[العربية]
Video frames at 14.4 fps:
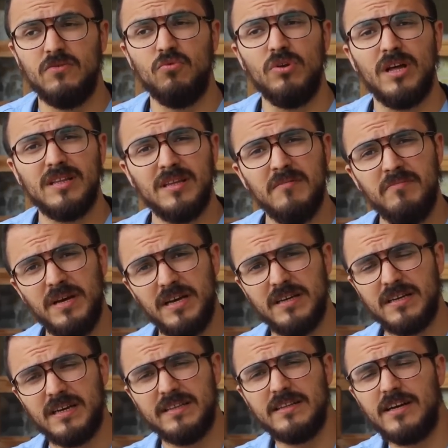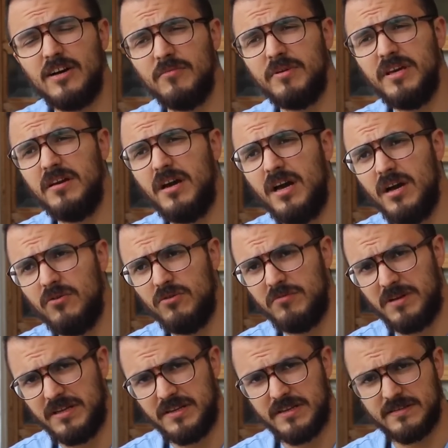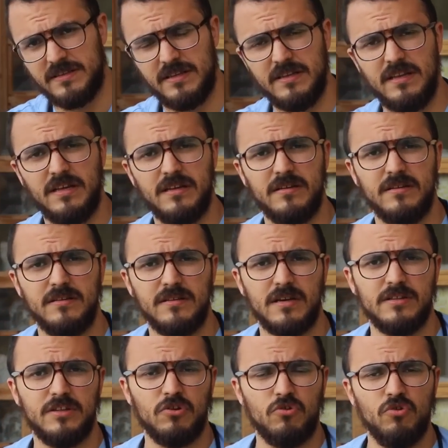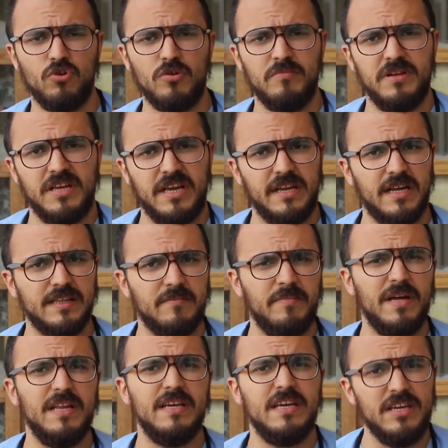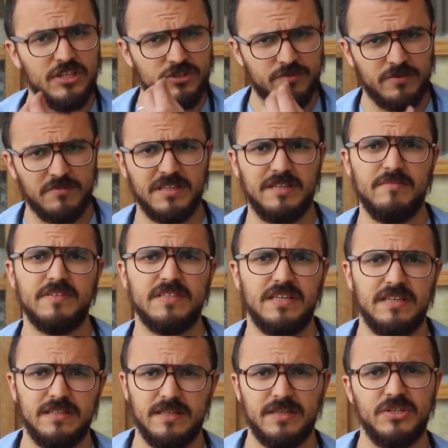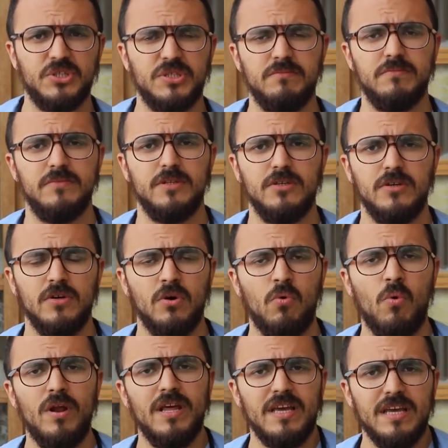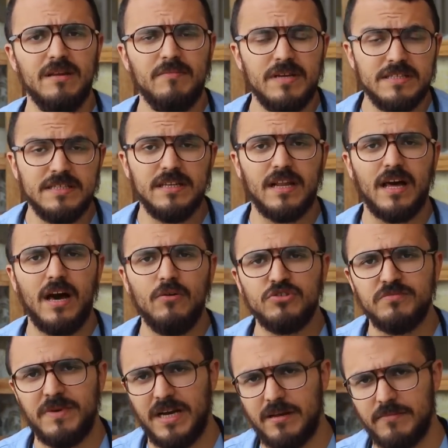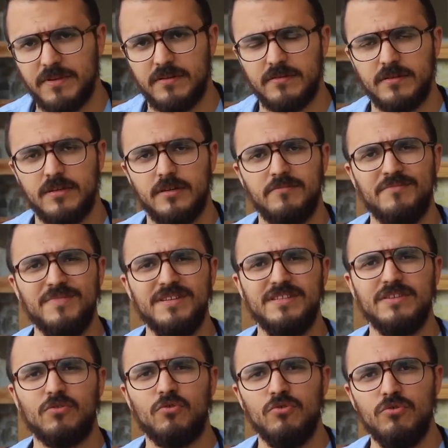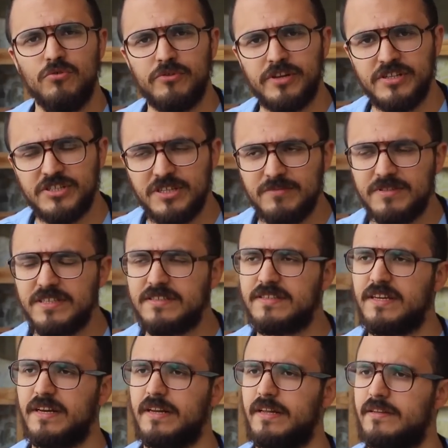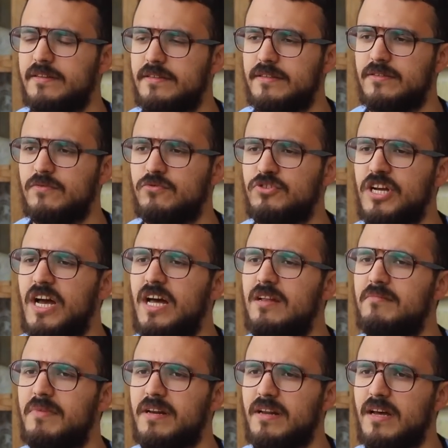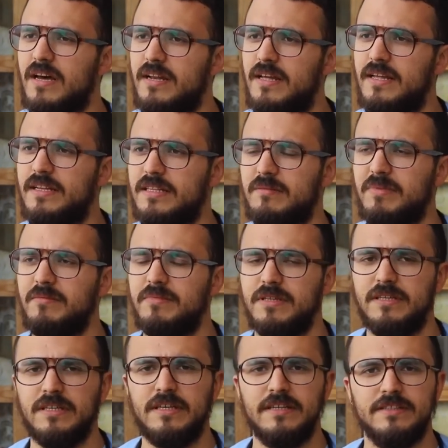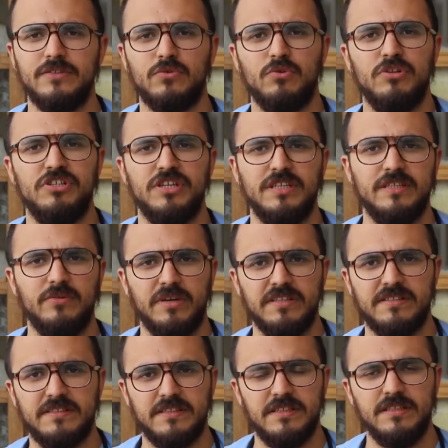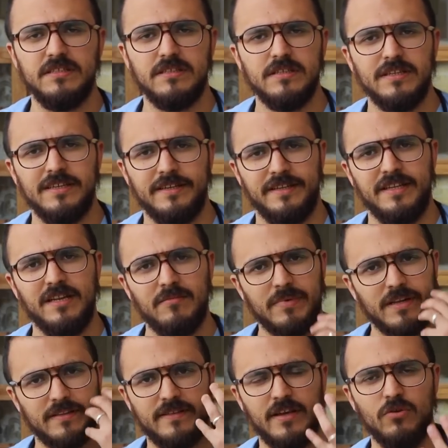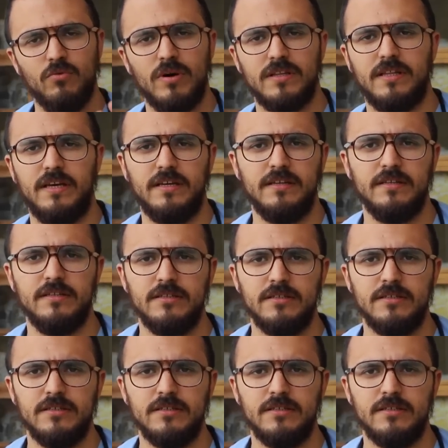والاطباء كتلقاهم كيحاولوا مع الناس لانه نقدر نقول لكم بلي كاين اطباء اللي كيعجبهم هذه المسائل ديال الريجيم ولكن ما تيلقاوش مع من مين تيقول له الريجيم تيتكره وشحال من مره قالها لي طبيب تيقول لي جا عندي واحد السيد يعني المرض ديالو واضح